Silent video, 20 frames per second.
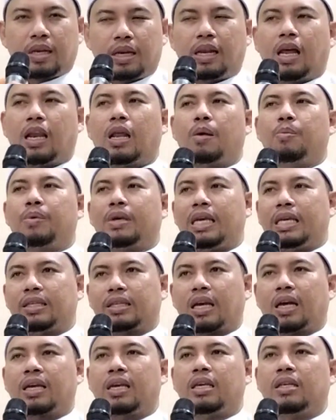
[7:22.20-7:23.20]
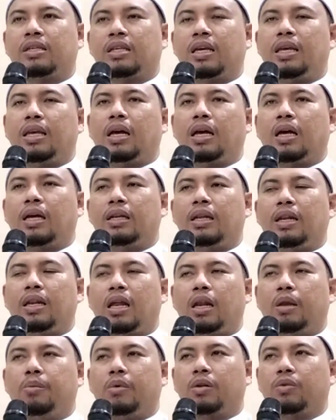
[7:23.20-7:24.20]
di dalam kisah-kisah yang ada di
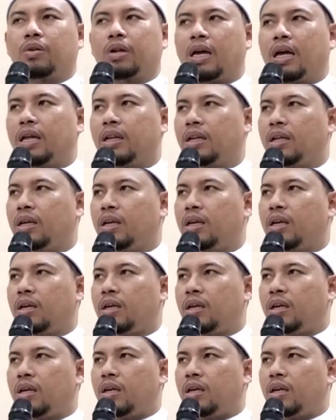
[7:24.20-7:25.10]
dalam Al-Quran